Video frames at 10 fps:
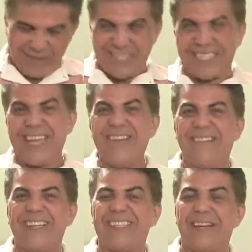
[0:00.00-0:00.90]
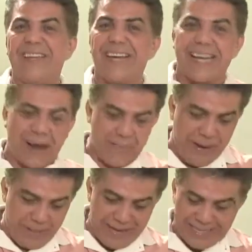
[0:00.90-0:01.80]
vocês não perceberem que é o
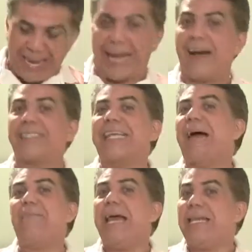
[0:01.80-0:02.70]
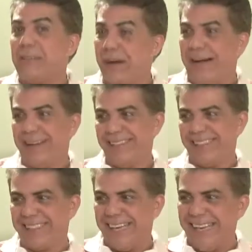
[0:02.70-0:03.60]
mesmo, mas a calça é a mesma,
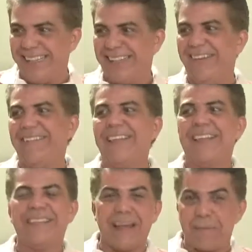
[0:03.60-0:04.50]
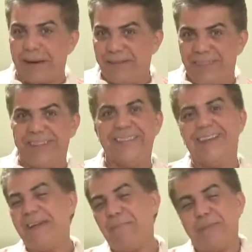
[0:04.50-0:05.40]
certo? Não dá para ver,
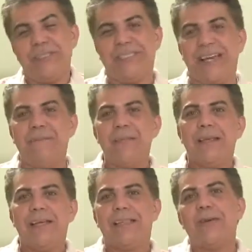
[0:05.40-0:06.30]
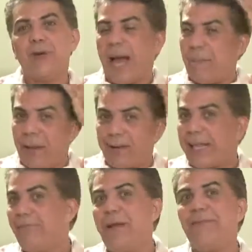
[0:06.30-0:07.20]
não é? Pois é. Então o cabelo
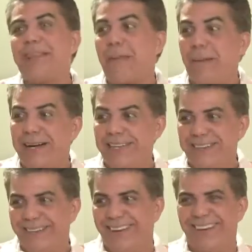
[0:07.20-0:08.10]
está do mesmo tamanho.